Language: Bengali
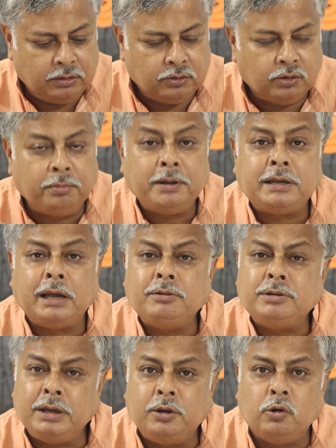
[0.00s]
তোমরা জানো
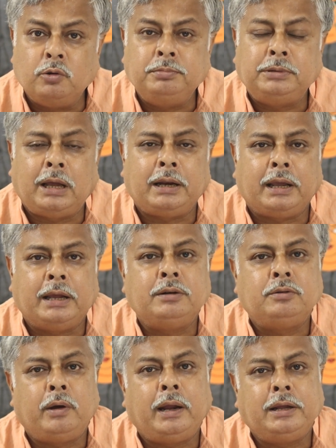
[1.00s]
যে হিউম তার
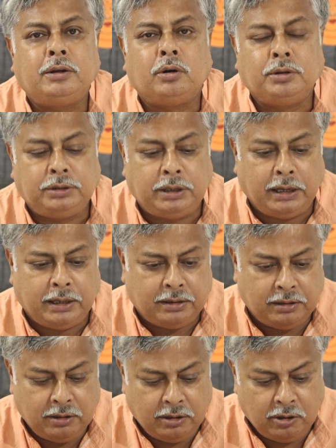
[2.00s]
এনকোয়ারি গ্রন্থের
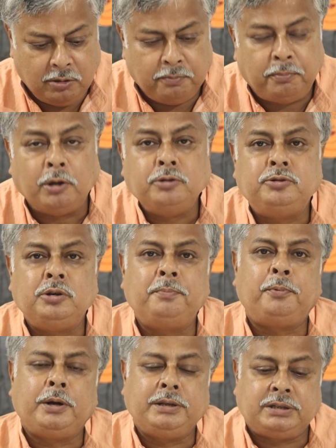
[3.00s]
পঞ্চম
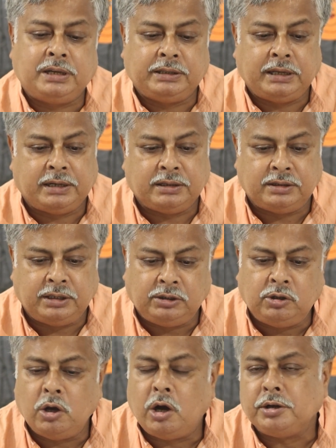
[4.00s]
পরিচ্ছেদের
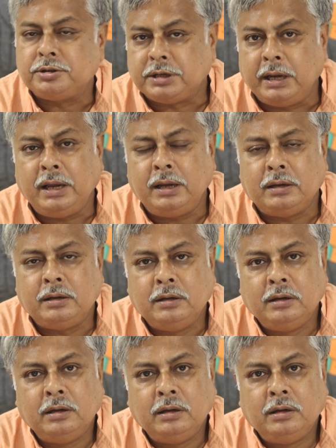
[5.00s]
দ্বিতীয় অংশে
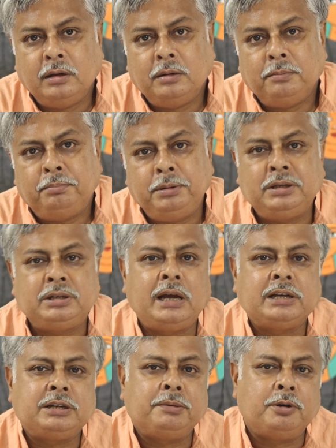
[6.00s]

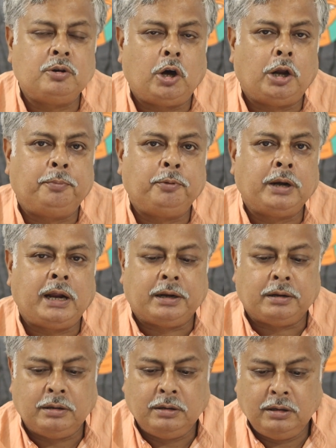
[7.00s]
বিশ্বাস এবং কল্পনার
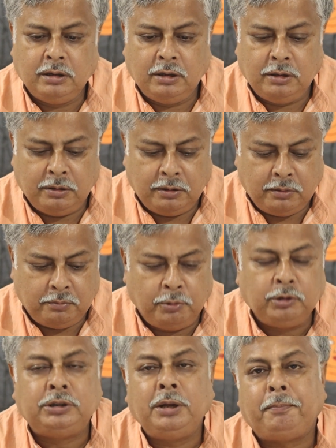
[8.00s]

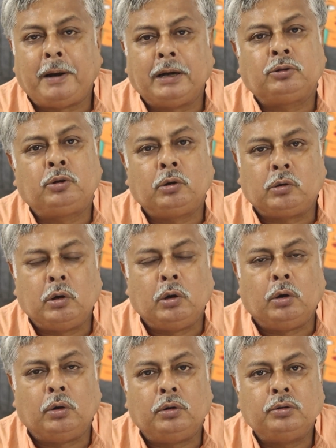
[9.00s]
মধ্যে পার্থক্য
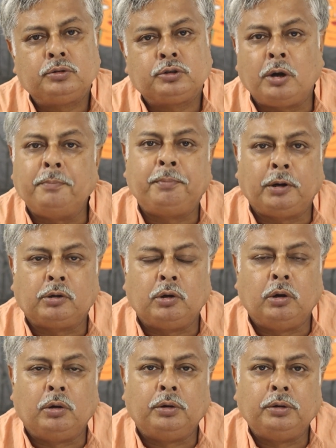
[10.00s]
সম্পর্ক
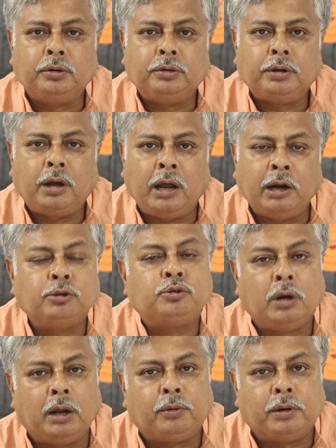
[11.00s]

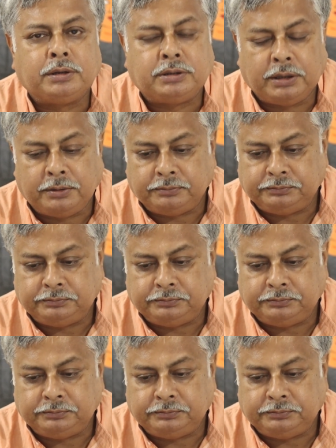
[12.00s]
আলোচনা করেছেন